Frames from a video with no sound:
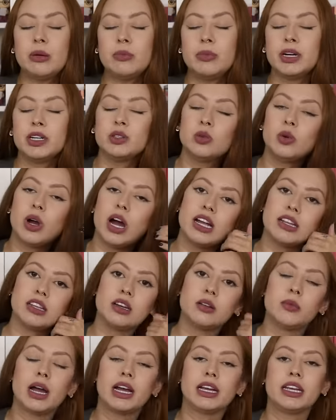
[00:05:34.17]
a mãe do
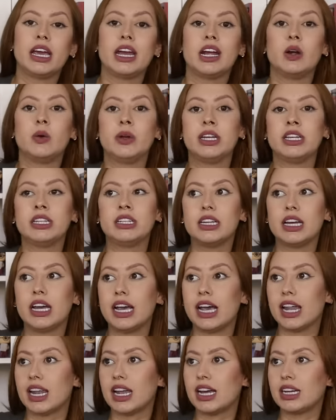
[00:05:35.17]
Adam, a Karen,
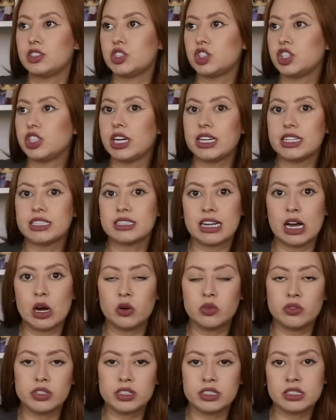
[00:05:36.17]
ela tinha
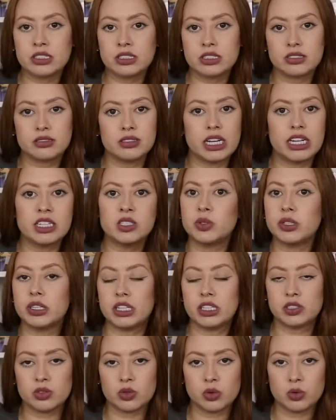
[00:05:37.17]
ressalvas desde o
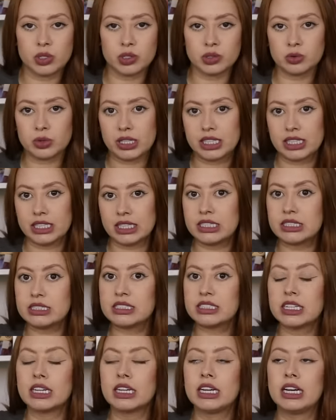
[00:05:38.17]
início quanto a
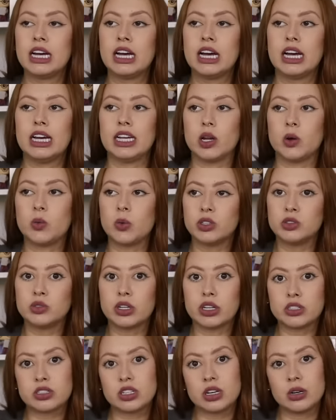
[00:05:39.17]
Elisa e quanto ao
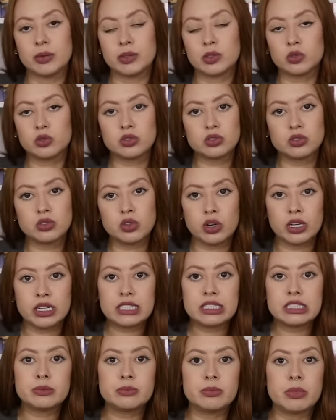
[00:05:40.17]
relacionamento dos
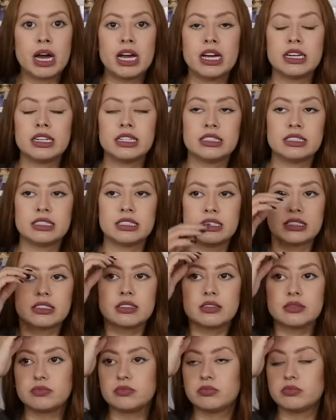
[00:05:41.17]
dois,
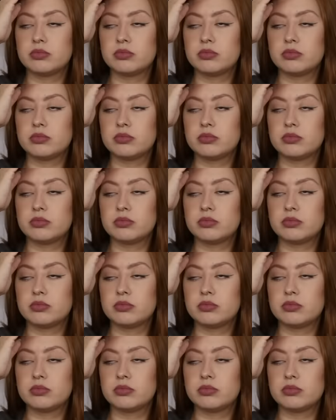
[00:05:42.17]
mas